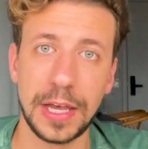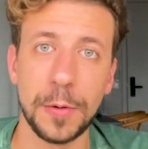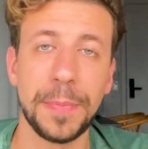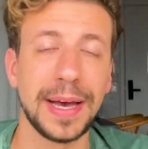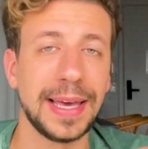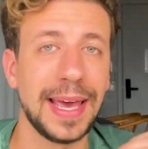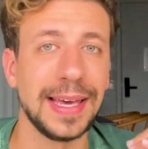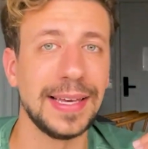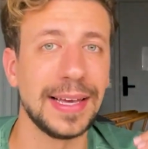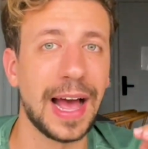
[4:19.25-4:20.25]
eu
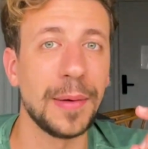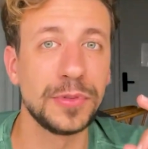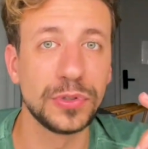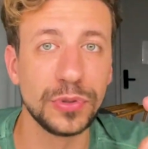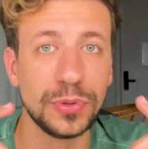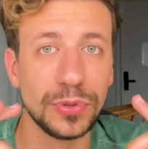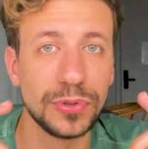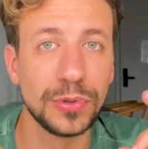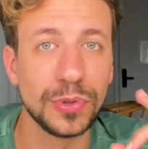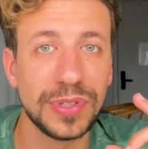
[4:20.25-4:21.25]
paguei absurdos
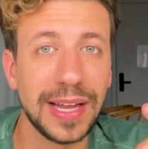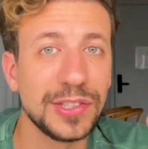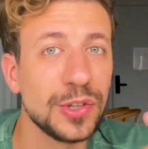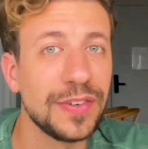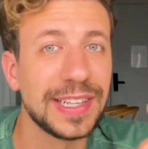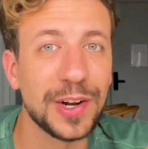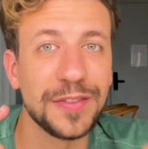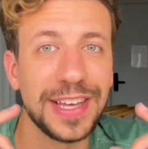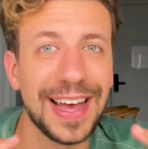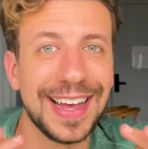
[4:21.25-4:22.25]

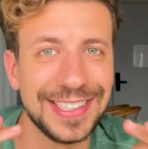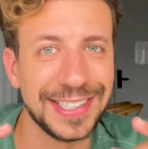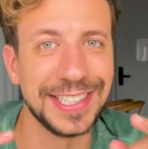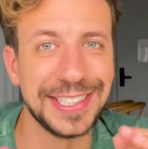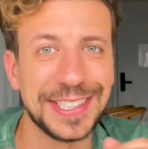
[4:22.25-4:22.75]
299 reais, gente.